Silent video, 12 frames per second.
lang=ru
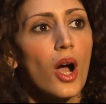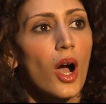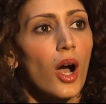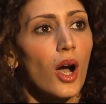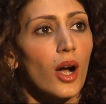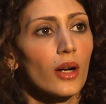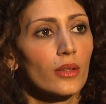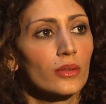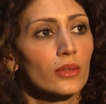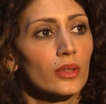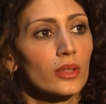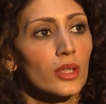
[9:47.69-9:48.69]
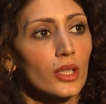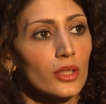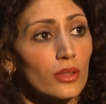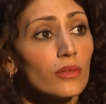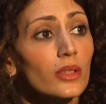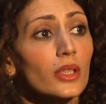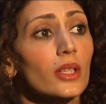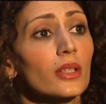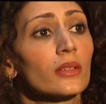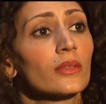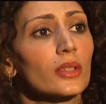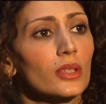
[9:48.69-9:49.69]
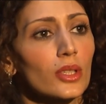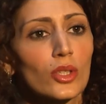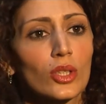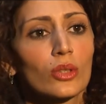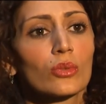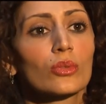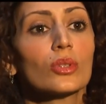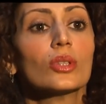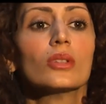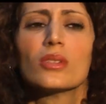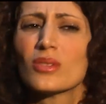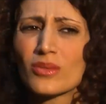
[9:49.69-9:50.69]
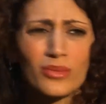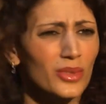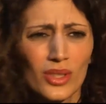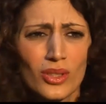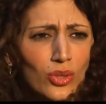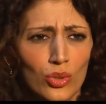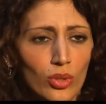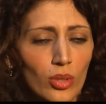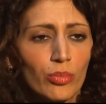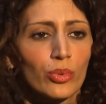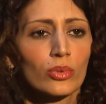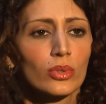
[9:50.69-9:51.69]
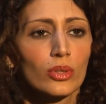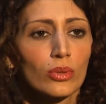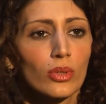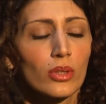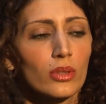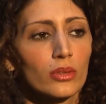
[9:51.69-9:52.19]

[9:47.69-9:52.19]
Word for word: А красивая выйдет на сцену и выяснится, что она полный ноль